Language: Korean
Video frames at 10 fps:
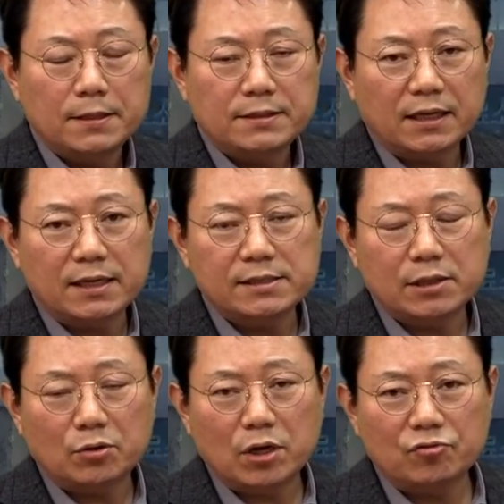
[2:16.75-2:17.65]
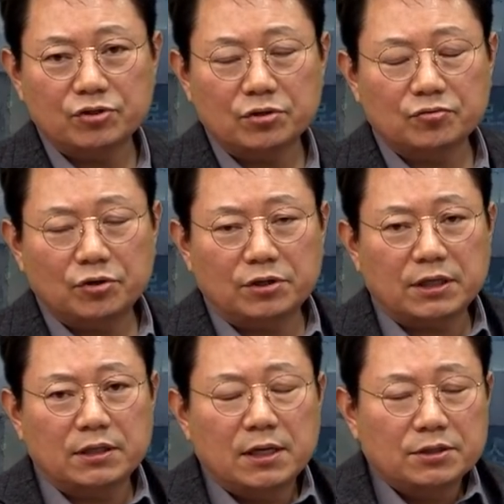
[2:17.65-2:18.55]
제가 1차로 가고 있었고요.
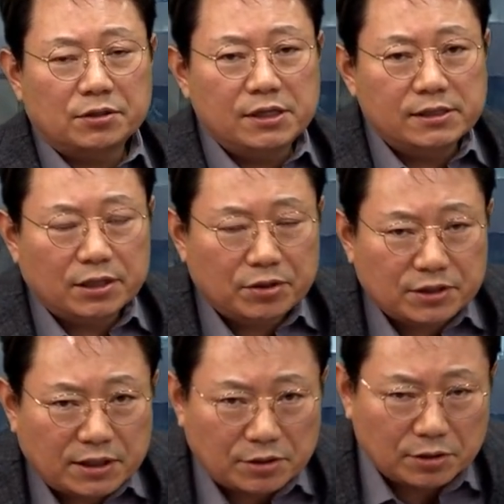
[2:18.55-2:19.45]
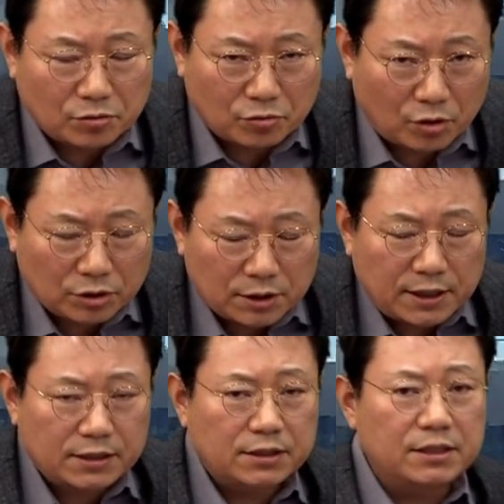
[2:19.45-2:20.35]
저는 1차로에서 좌전할 거고
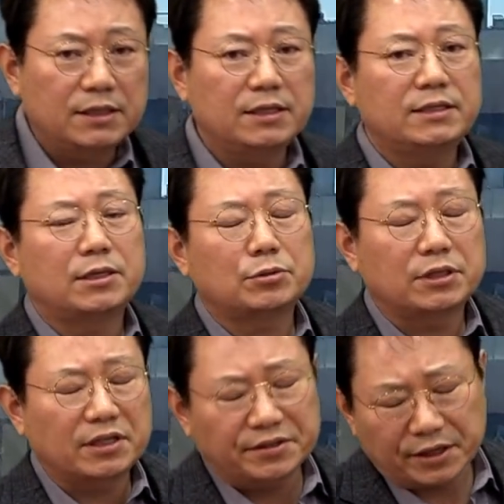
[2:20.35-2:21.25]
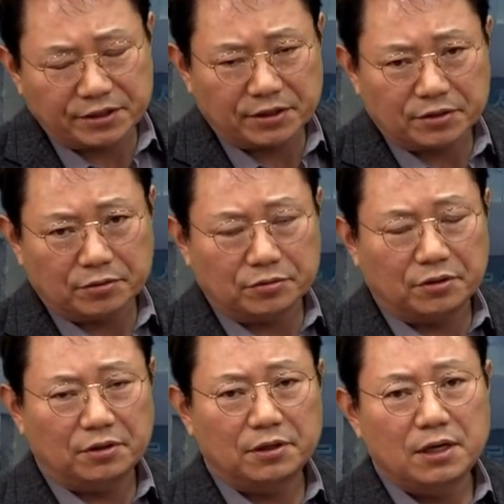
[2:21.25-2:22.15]
택시는 2차로 에서 좌전할
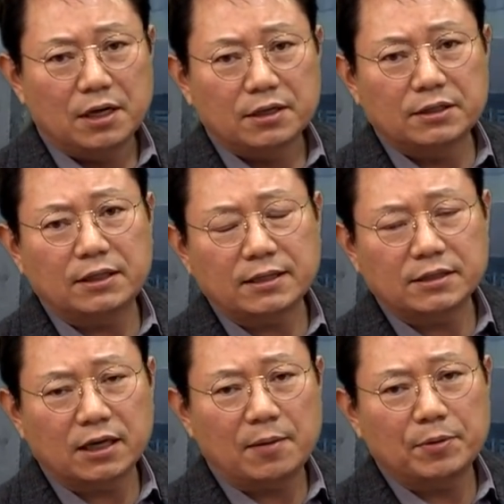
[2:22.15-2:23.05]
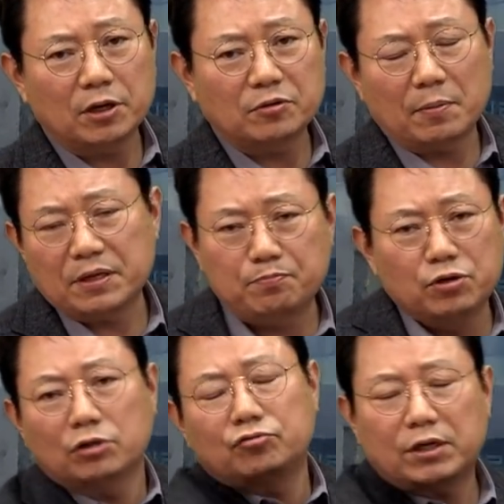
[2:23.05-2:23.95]
거고 근데 택시가 깜빡이 가고 갑자기
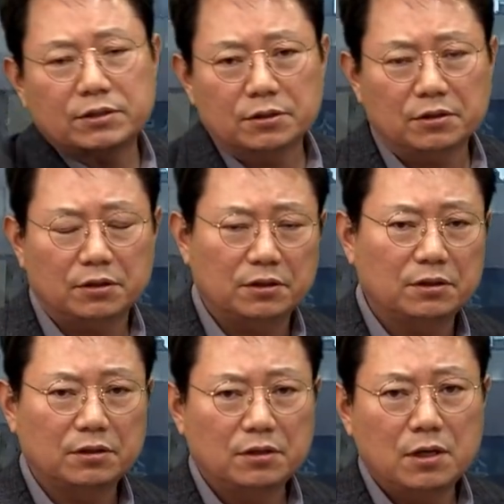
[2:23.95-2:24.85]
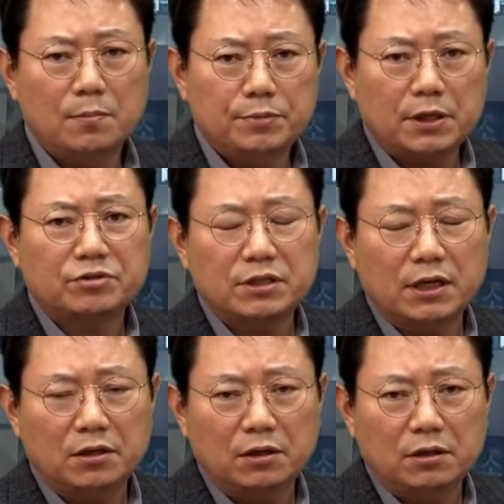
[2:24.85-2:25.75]
푹 들어왔어요. 피할 수
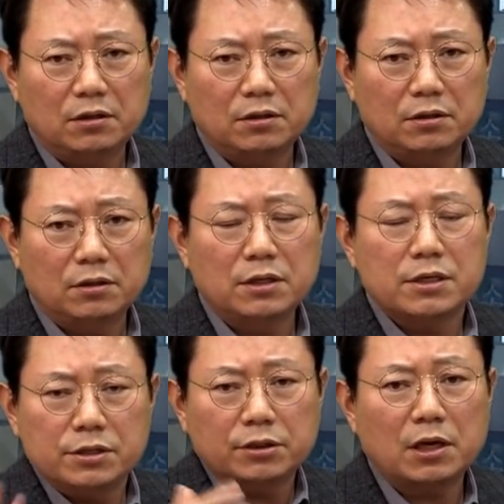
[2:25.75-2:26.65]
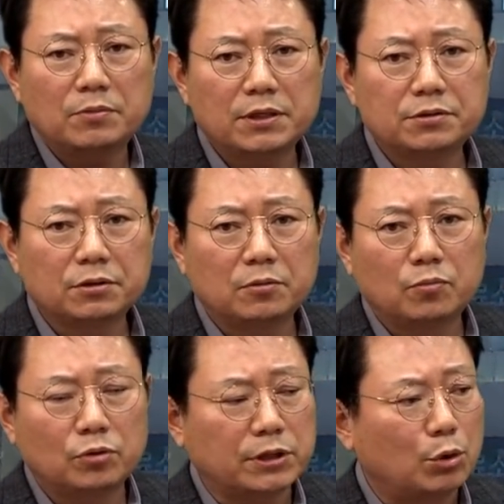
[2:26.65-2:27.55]
있나요? 이렇게 하면 되죠.
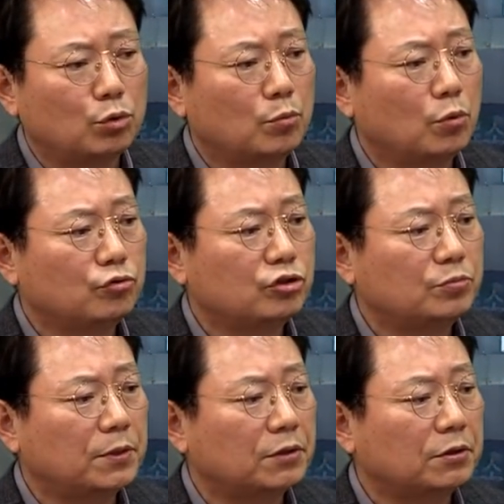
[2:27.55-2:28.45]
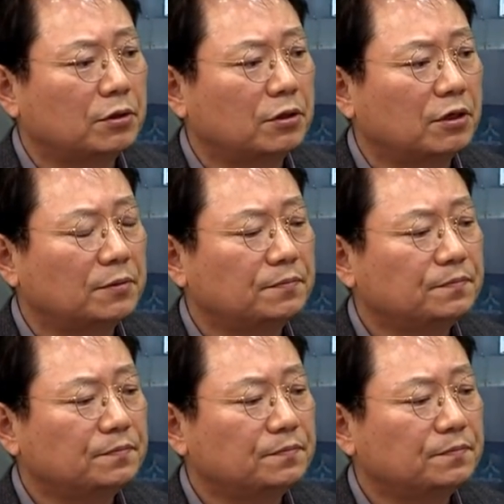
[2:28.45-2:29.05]
뭐 자료를 뭘 수집해요?